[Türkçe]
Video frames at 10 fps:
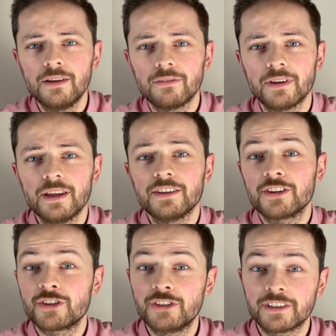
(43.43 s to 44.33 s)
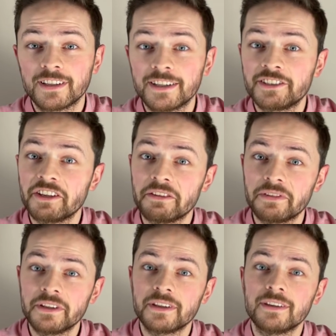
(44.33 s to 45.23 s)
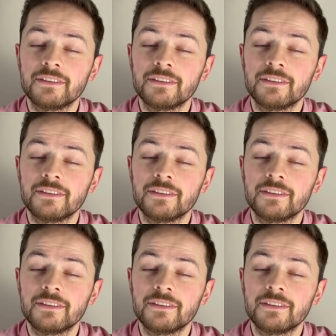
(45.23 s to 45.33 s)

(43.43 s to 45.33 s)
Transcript: ve yaşadıkları keyfi